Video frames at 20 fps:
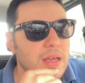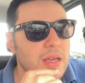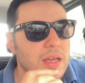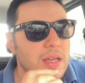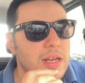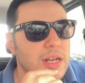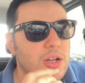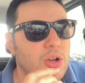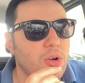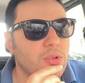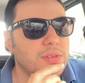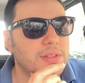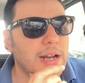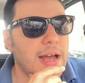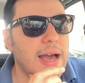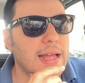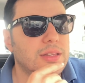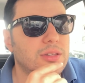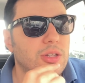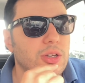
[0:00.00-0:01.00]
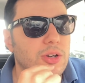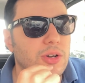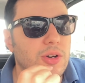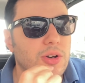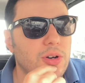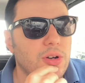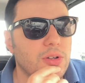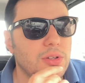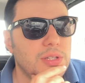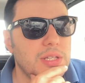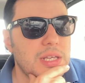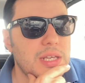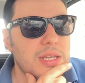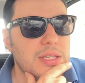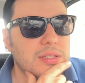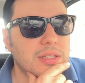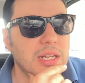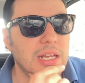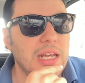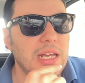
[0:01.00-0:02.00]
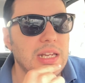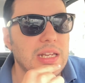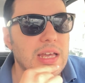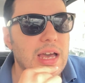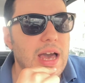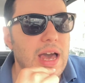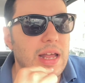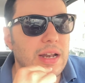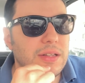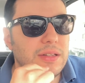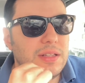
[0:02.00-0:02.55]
il contratto di Skriniar,